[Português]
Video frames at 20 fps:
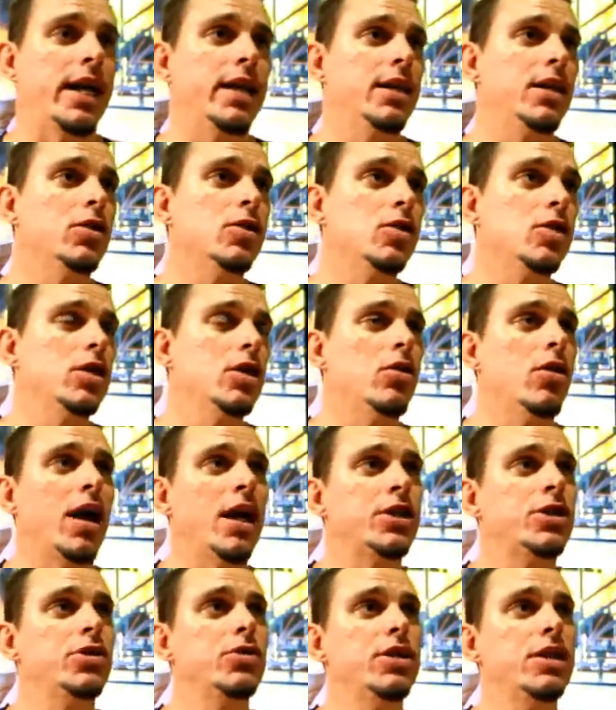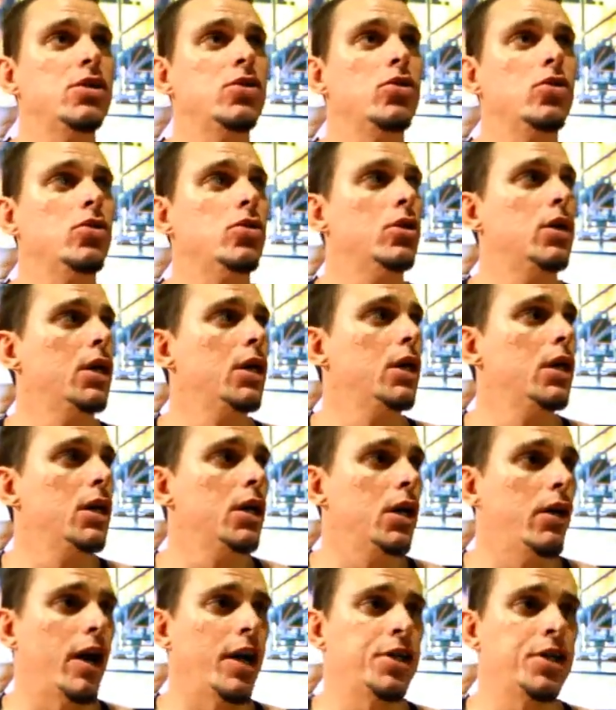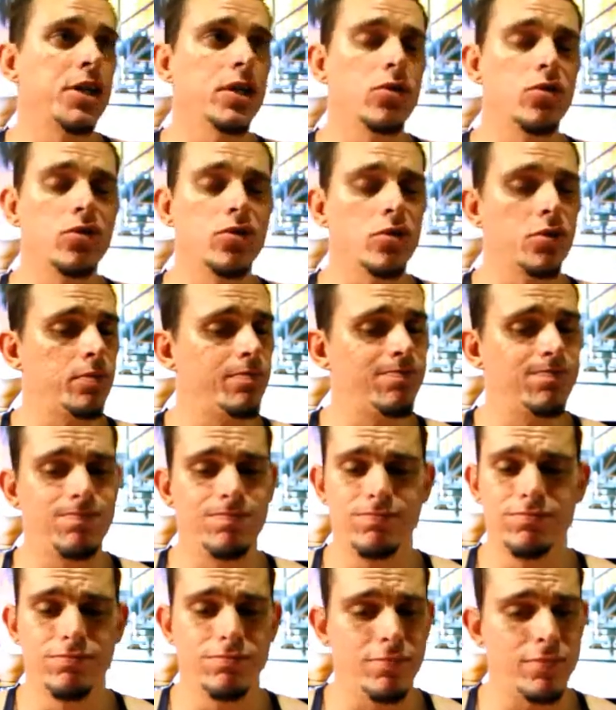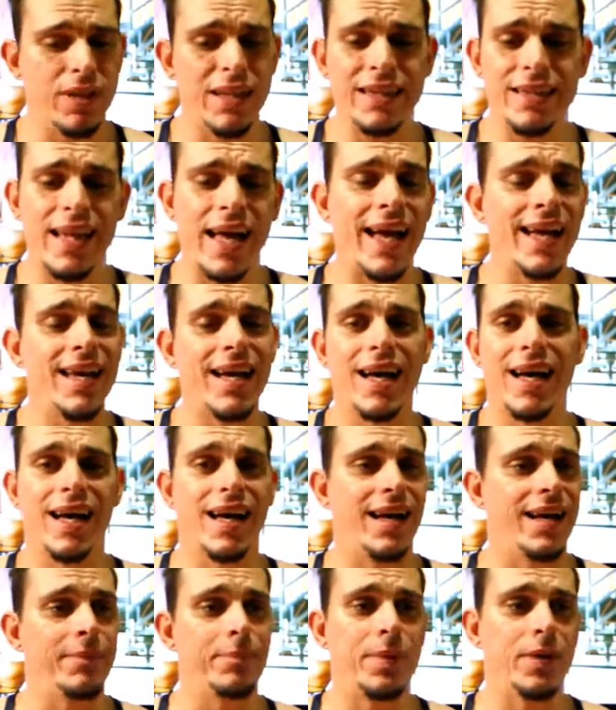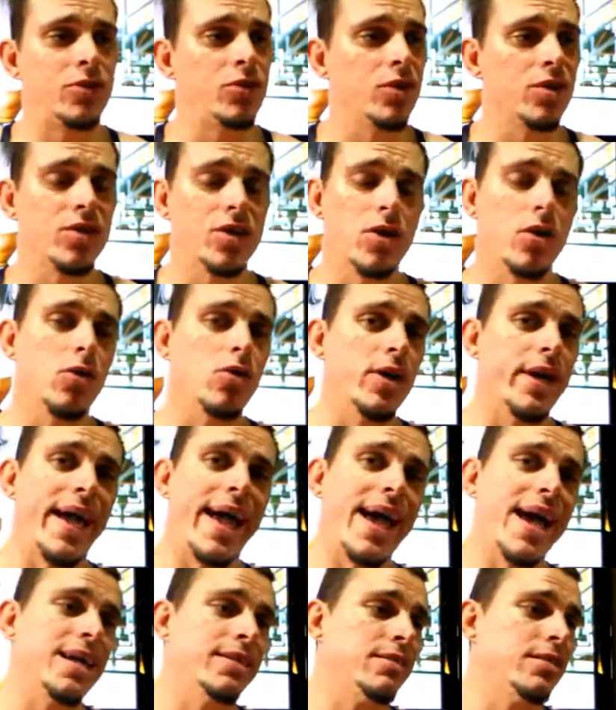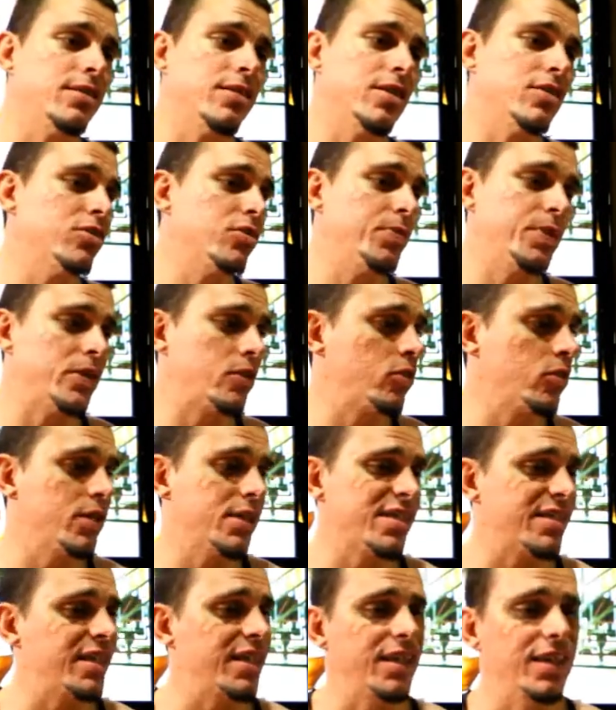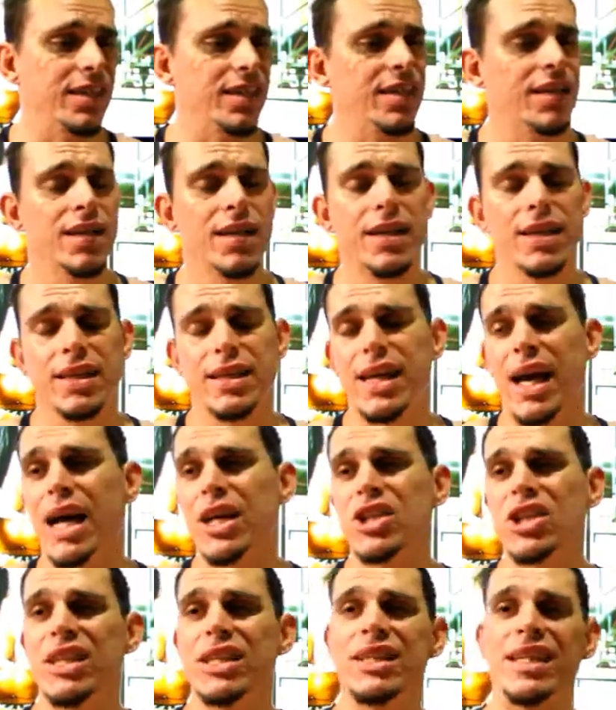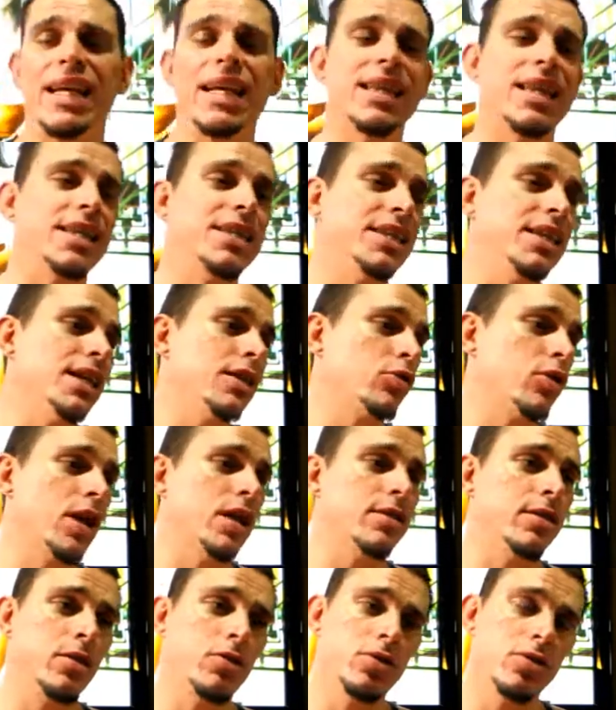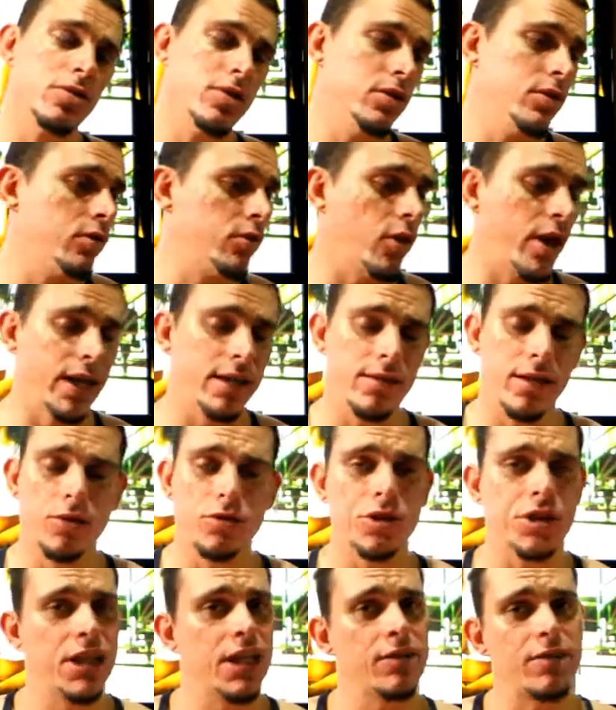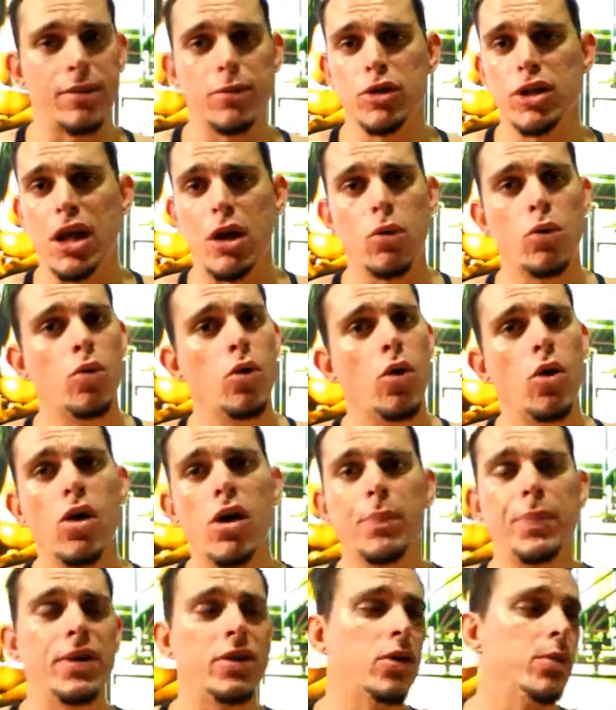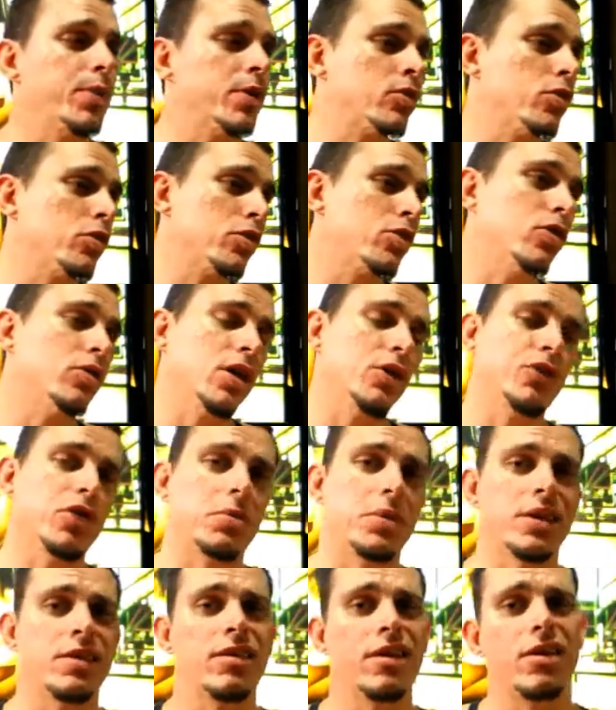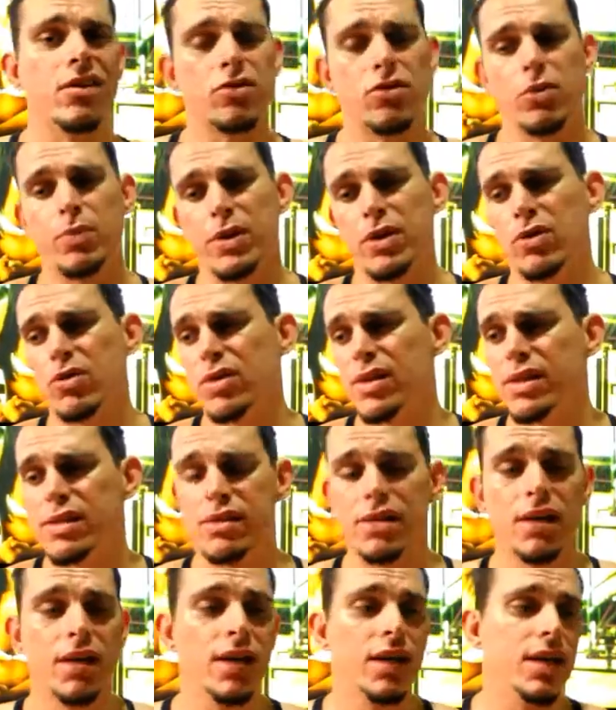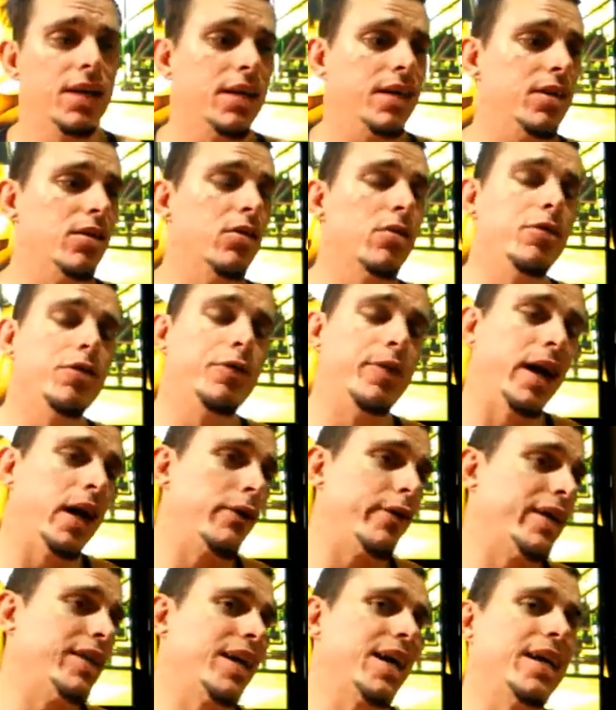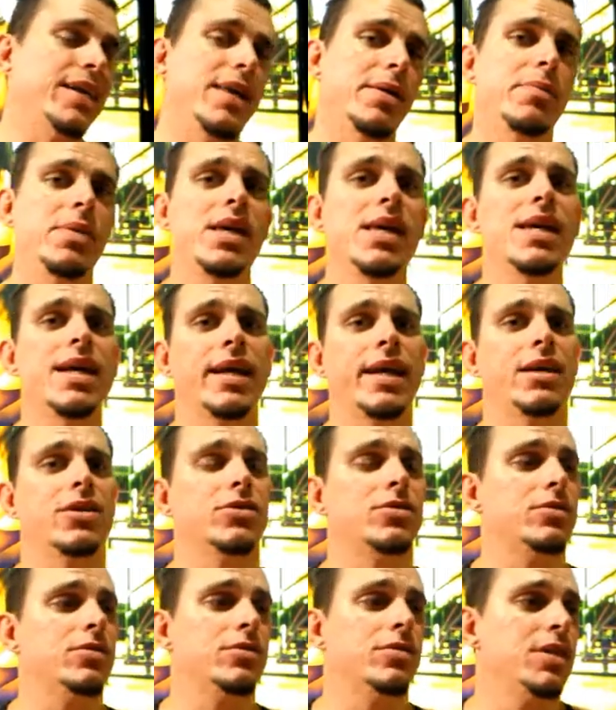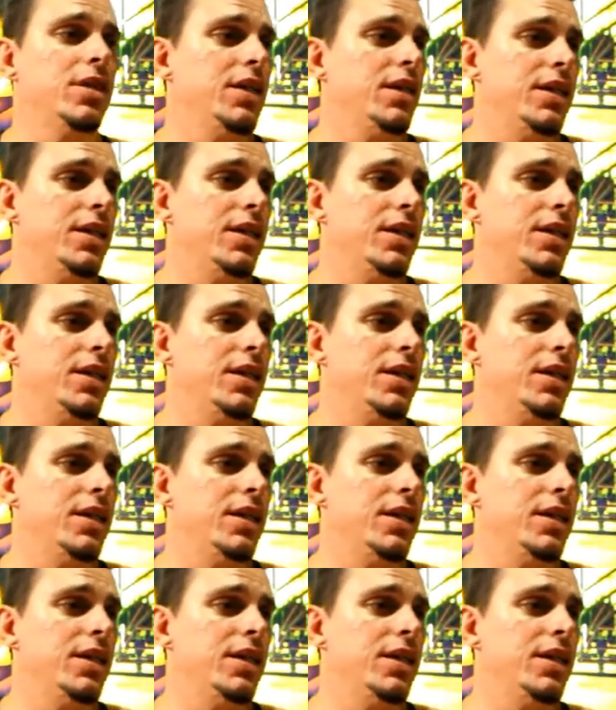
Então, assim, eu acho isso, eu acho isso ideia, pessoas que não conhecem, são pessoas que, que acham que 30 dias, 45, 45 dias vai mudar o corpo, então pessoas que não têm formação, são pessoas que não frequentam academia, que não,